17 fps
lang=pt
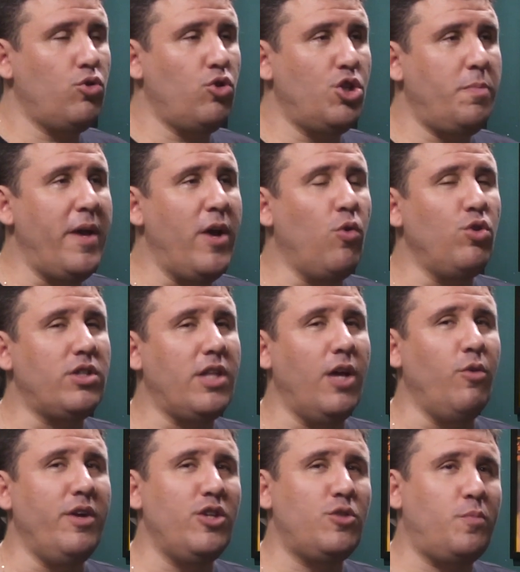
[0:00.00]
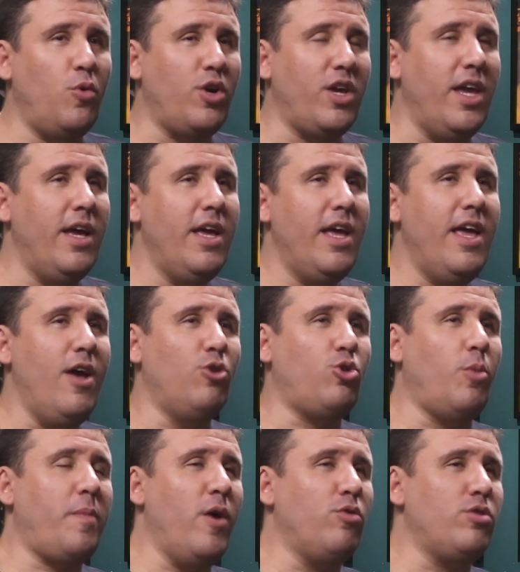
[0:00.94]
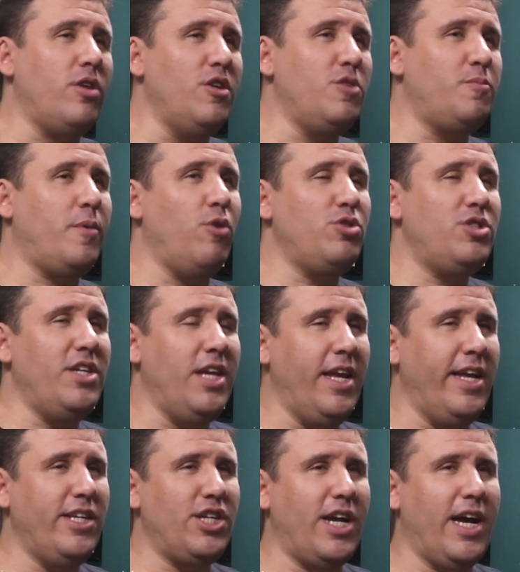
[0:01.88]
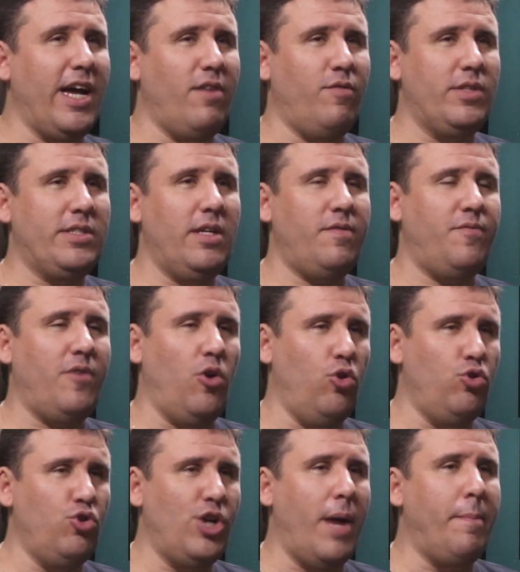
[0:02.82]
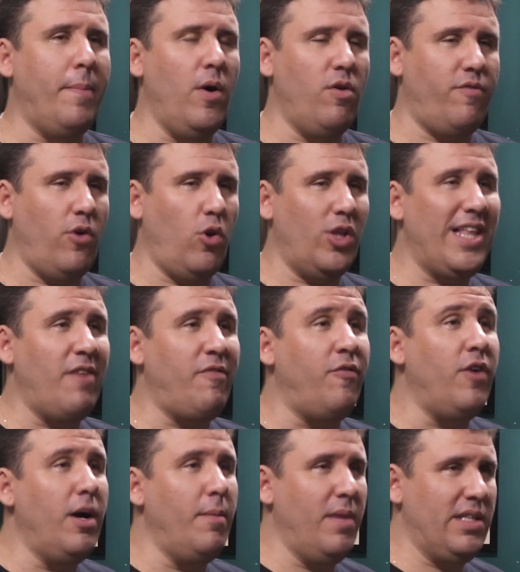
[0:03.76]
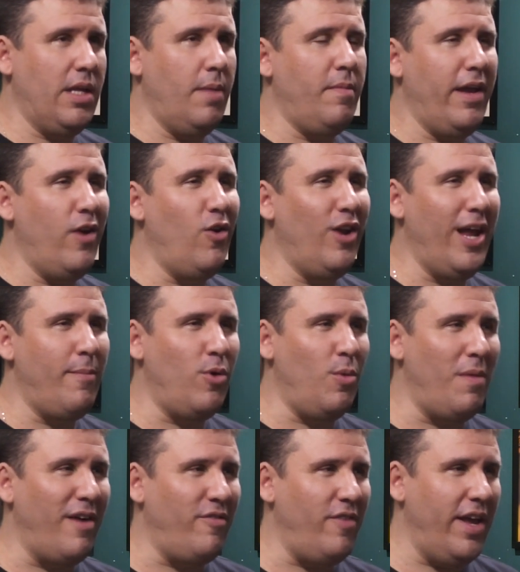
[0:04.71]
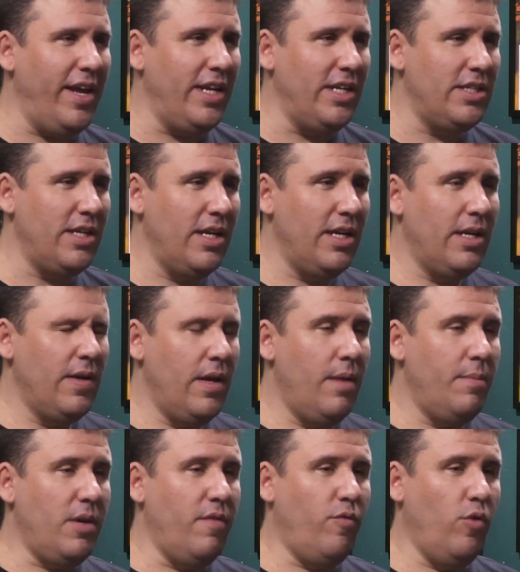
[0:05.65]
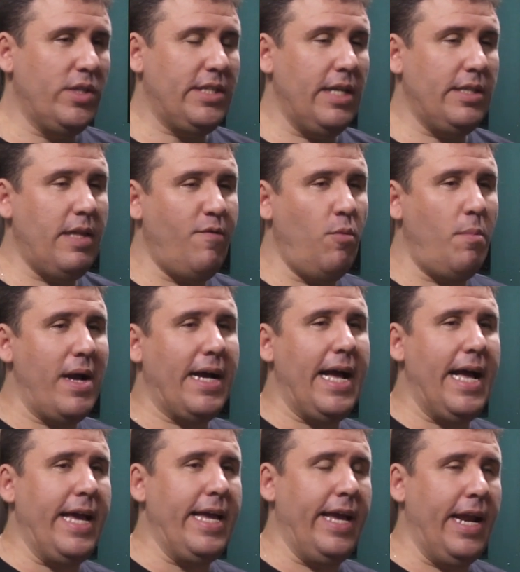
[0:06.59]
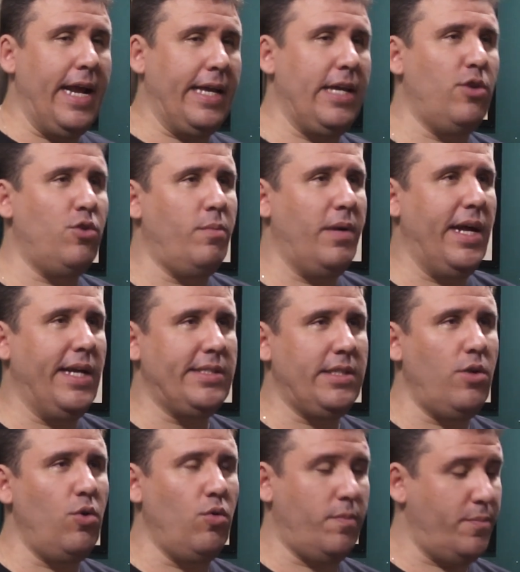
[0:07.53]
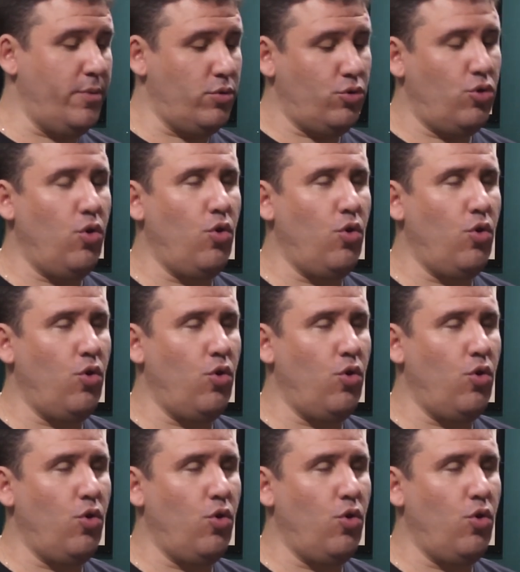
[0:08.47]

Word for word: Eu tô te perguntando isso porque eu tô perguntando isso porque é o seguinte, cara, você falou do Japão, falou da fama também. Eu lembro uma vez que você teve uma carreira aqui no Brasil, tu